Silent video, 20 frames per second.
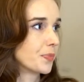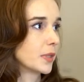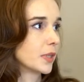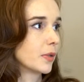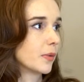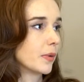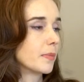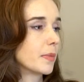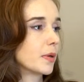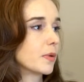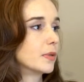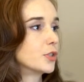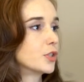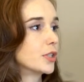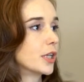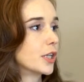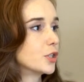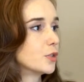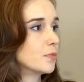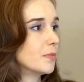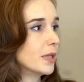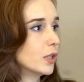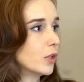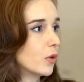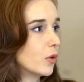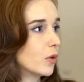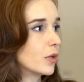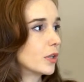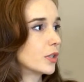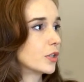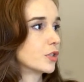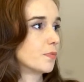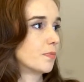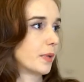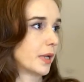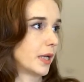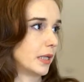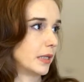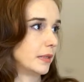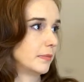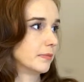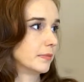Então é uma quantidade menor de pele.